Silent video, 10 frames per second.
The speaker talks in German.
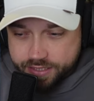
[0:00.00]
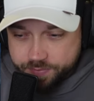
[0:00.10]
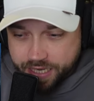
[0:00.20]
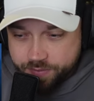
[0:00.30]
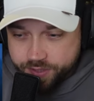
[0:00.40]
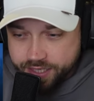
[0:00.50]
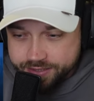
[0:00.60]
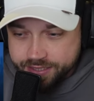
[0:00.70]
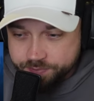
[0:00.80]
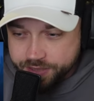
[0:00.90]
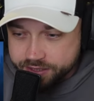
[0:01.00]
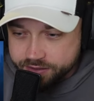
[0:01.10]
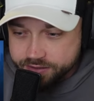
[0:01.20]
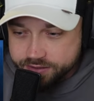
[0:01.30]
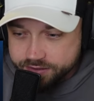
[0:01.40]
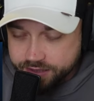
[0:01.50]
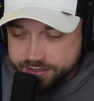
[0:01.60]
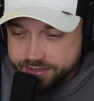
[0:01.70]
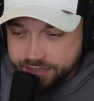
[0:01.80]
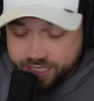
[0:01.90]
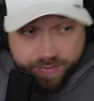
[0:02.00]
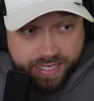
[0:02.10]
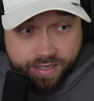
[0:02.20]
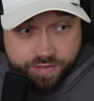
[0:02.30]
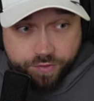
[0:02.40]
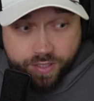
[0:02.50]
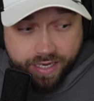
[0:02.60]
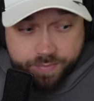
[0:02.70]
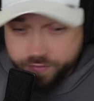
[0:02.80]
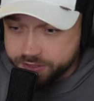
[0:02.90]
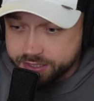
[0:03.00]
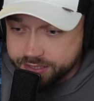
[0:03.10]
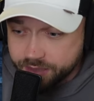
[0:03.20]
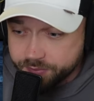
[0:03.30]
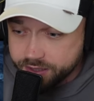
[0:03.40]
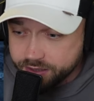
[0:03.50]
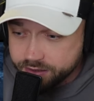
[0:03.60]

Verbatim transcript: Clip Gameplay sehen, bitte. Das ist, ich bin gerade voll hyped auf dieses Game.